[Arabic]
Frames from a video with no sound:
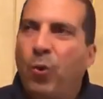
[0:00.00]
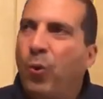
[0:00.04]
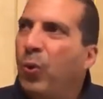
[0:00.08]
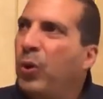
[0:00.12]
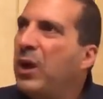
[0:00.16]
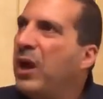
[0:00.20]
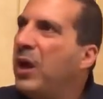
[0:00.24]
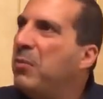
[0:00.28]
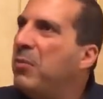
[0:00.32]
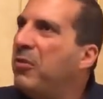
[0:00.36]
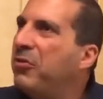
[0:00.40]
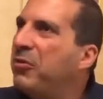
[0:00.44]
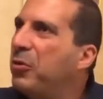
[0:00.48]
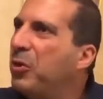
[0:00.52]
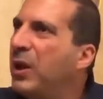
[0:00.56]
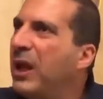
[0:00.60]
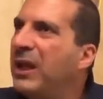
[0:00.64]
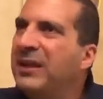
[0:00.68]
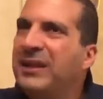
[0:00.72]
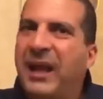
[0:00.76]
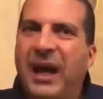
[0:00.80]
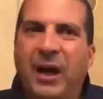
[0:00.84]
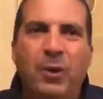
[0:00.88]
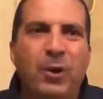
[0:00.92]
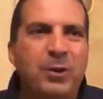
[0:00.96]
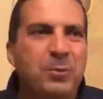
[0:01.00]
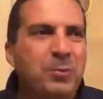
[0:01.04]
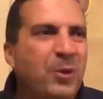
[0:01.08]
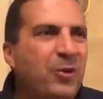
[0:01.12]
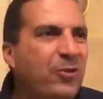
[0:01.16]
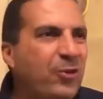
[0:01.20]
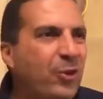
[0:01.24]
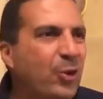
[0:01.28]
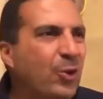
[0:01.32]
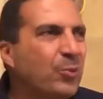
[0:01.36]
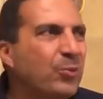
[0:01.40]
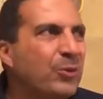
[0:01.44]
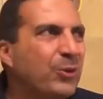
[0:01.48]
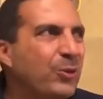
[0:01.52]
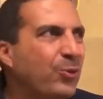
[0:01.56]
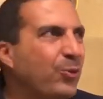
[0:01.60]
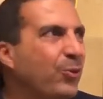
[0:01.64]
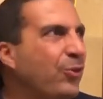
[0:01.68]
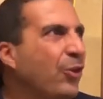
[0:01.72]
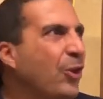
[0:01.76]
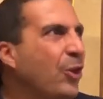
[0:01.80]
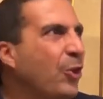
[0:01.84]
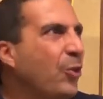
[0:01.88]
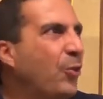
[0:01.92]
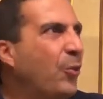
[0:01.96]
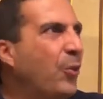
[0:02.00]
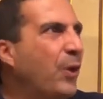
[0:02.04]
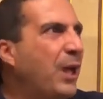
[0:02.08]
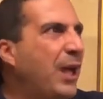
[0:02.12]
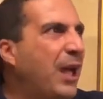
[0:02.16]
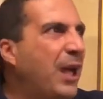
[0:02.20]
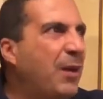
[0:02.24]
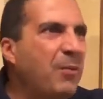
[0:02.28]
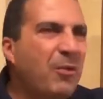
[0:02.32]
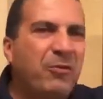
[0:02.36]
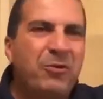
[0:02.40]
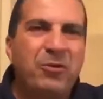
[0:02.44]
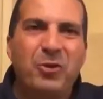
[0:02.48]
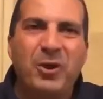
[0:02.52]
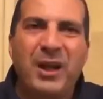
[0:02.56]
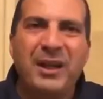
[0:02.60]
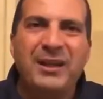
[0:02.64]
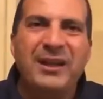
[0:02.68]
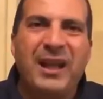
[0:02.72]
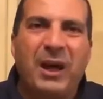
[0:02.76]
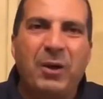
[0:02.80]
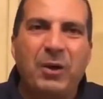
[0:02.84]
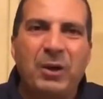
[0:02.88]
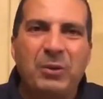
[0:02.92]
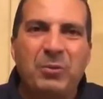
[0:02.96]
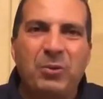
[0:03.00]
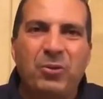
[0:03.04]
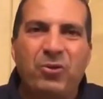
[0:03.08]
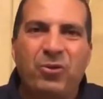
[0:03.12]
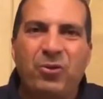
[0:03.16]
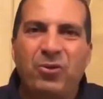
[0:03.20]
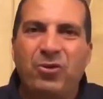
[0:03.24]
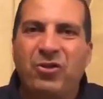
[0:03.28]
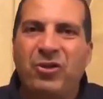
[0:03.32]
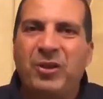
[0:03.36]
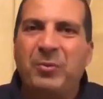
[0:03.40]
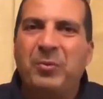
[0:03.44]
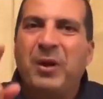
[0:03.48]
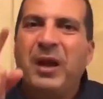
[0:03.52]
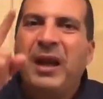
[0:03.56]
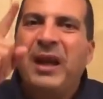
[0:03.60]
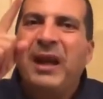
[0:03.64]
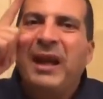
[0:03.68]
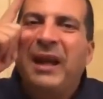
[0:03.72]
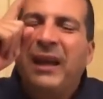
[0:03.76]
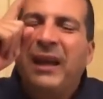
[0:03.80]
وياما فلان دعوات ما استجبتلوش وياما فلان دعوات ما استجيب